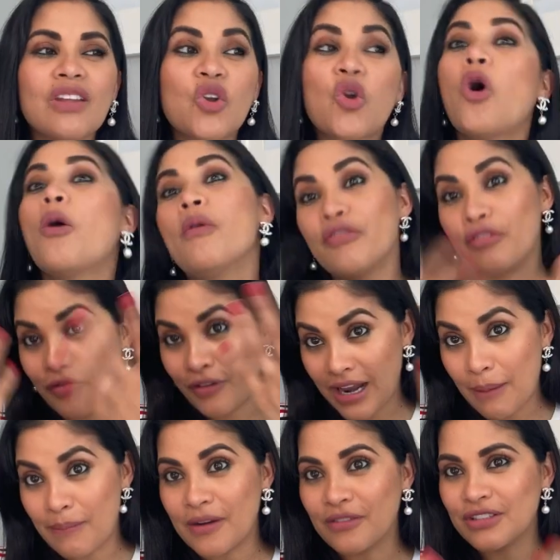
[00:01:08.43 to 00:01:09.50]
como eu vou
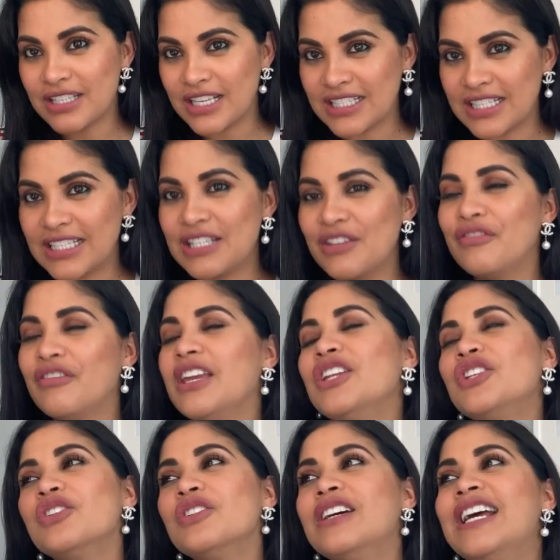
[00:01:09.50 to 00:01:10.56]
falar para vocês nesse
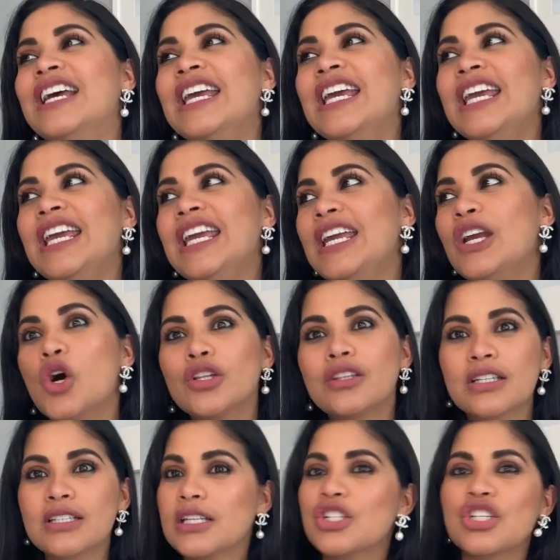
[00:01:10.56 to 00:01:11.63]
vídeo, e
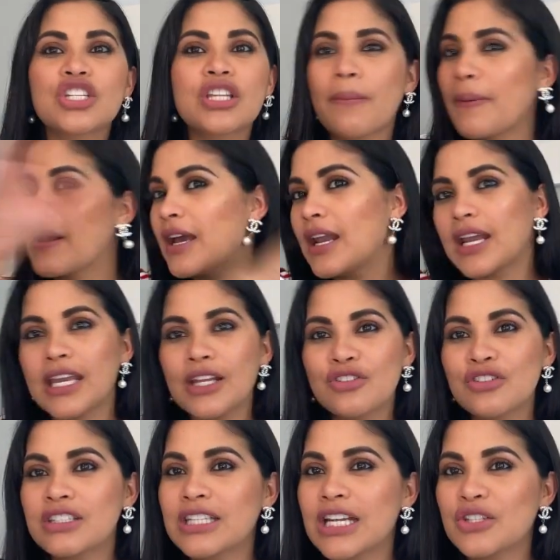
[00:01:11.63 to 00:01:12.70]
outras a gente tá pegando aqui dos
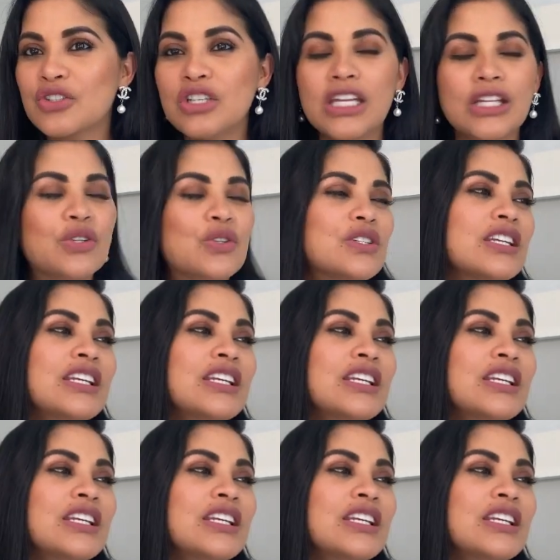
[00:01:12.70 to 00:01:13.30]
Estados Unidos.